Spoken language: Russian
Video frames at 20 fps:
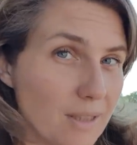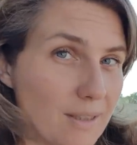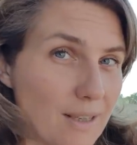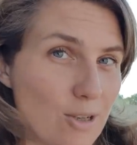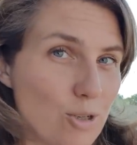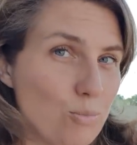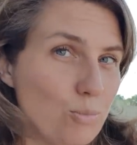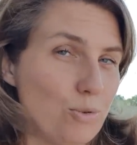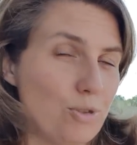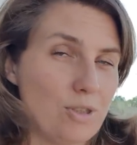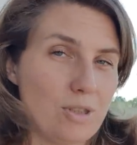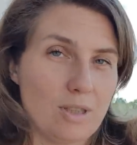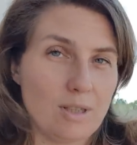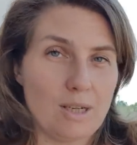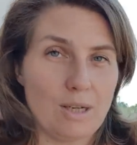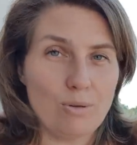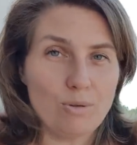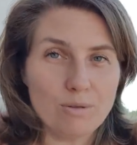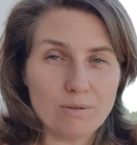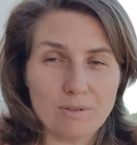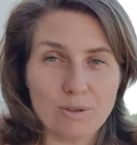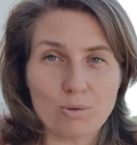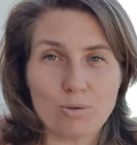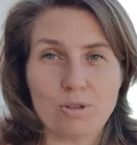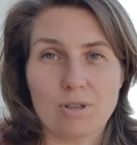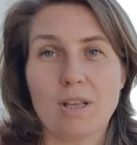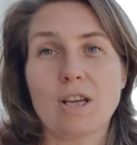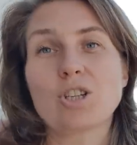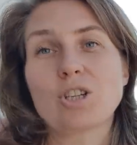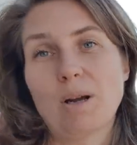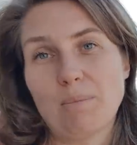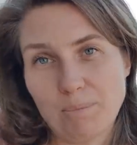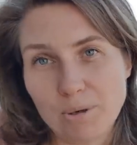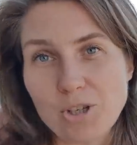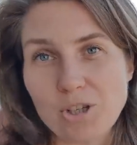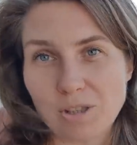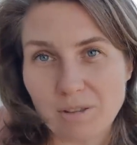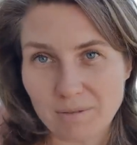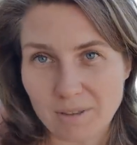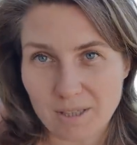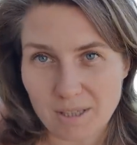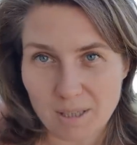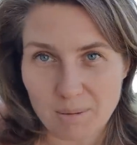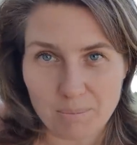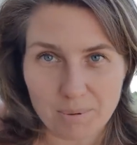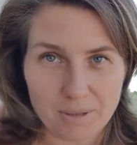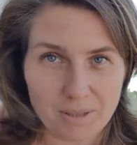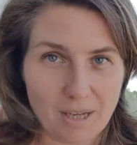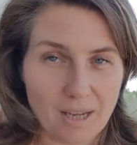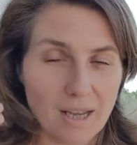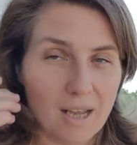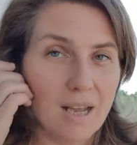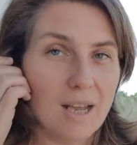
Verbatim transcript: даже пусть не коронавируса, даже обычного гриппа, да,